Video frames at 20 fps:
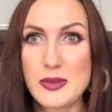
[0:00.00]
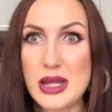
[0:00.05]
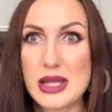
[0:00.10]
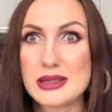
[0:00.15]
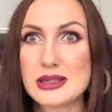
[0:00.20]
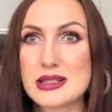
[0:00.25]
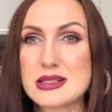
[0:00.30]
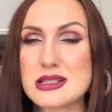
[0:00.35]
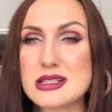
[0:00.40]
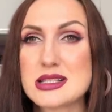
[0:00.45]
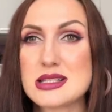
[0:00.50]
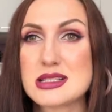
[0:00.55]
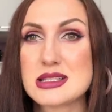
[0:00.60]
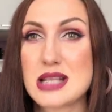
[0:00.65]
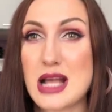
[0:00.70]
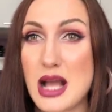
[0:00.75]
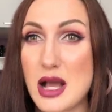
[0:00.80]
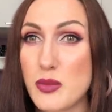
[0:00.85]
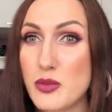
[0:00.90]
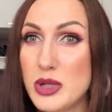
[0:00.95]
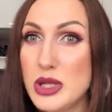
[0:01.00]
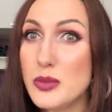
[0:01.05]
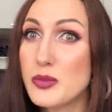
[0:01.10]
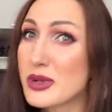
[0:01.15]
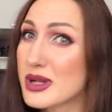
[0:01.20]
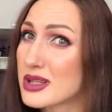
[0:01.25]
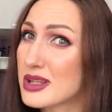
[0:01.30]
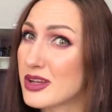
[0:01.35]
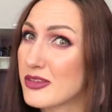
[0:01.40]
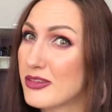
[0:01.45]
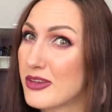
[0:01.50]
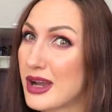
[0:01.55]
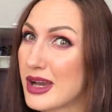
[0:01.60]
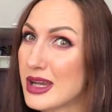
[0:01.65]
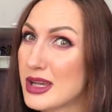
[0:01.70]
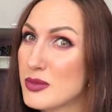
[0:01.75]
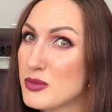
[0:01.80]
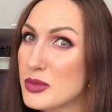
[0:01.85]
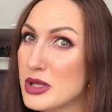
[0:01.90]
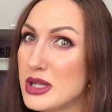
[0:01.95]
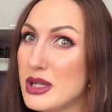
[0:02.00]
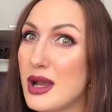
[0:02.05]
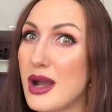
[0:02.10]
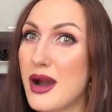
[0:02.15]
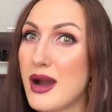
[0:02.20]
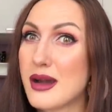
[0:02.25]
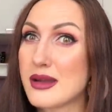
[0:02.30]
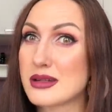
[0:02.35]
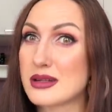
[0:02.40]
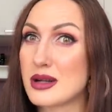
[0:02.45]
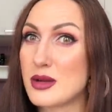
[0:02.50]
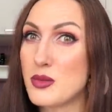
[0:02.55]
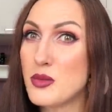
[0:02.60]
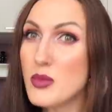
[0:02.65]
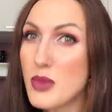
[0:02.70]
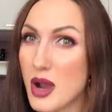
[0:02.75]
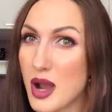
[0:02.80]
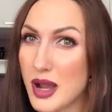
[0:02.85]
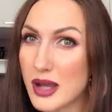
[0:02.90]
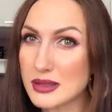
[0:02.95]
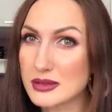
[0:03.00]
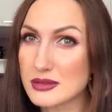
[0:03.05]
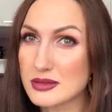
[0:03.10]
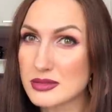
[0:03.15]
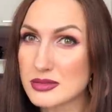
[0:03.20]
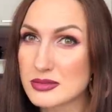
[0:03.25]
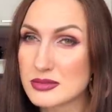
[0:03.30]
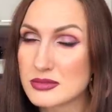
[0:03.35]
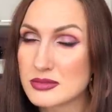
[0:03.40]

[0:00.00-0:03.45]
это самый продаваемый аромат.